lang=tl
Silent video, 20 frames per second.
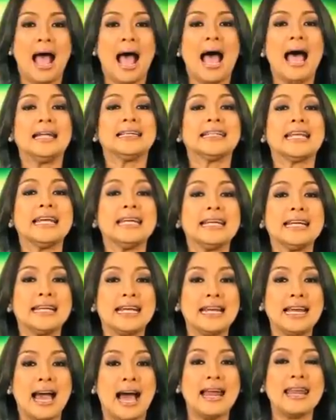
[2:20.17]
at
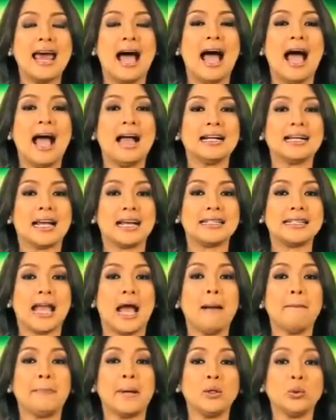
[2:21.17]
kinikilala ang
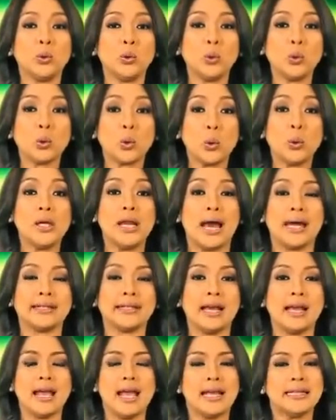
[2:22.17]
kanyang
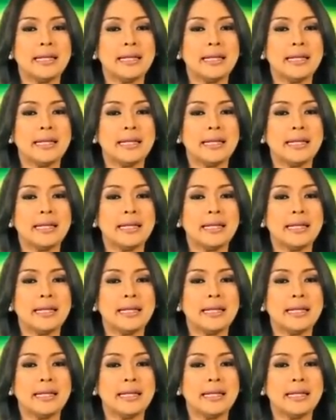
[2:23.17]
panunungkulan